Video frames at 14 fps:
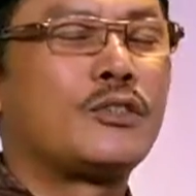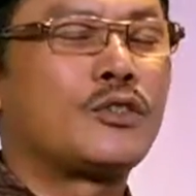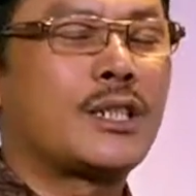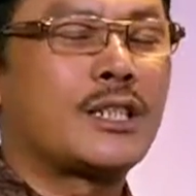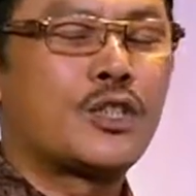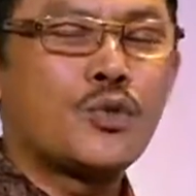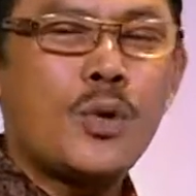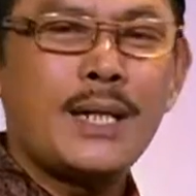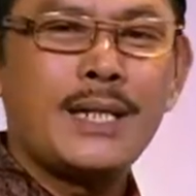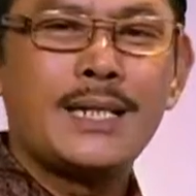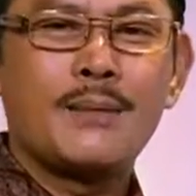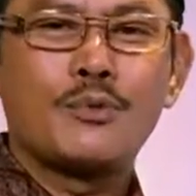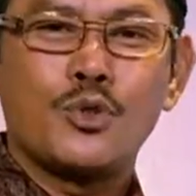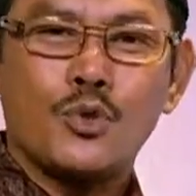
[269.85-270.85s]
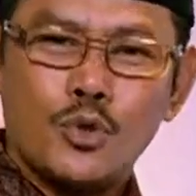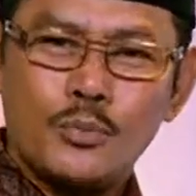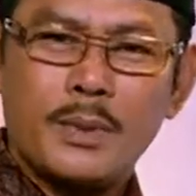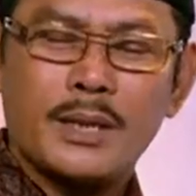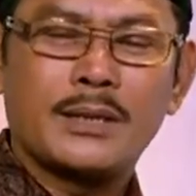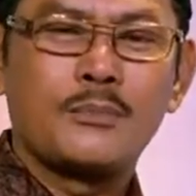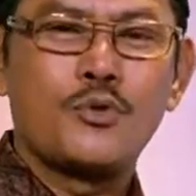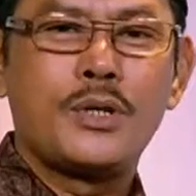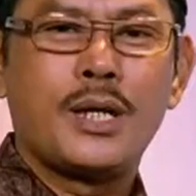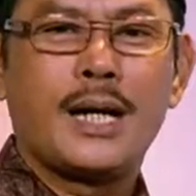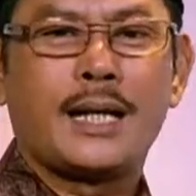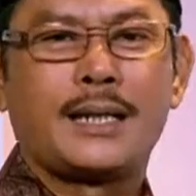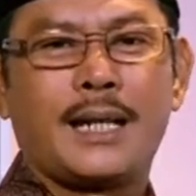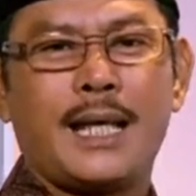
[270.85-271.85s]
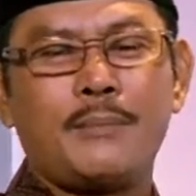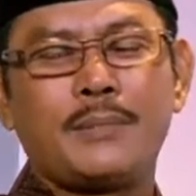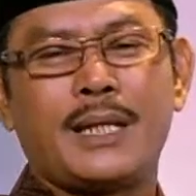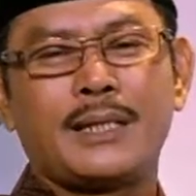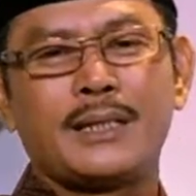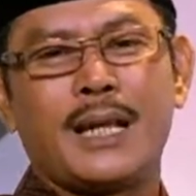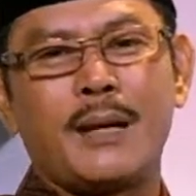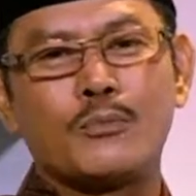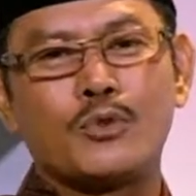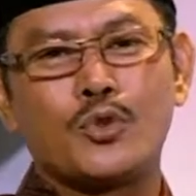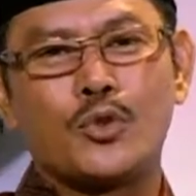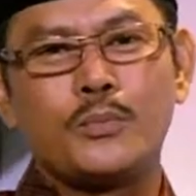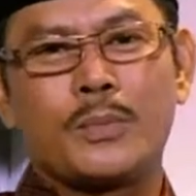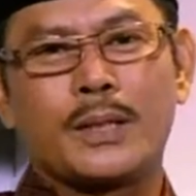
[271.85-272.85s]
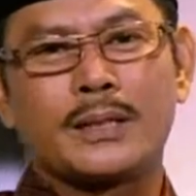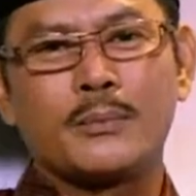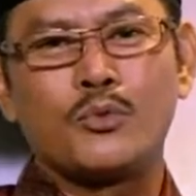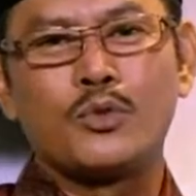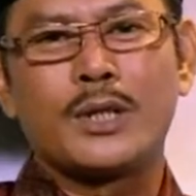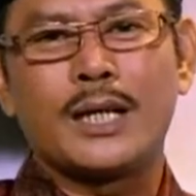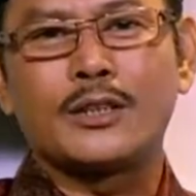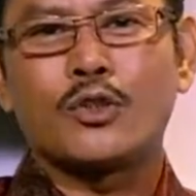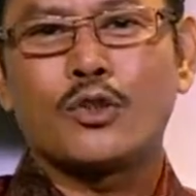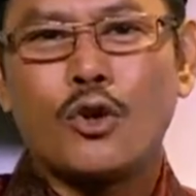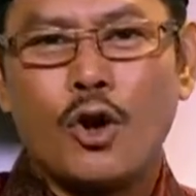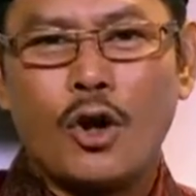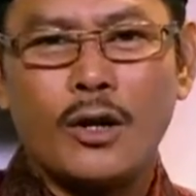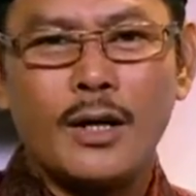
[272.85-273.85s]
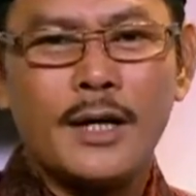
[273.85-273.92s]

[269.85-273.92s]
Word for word: Kecuali lam sukun bertemu dengan lam dan lam sukun bertemu dengan ro.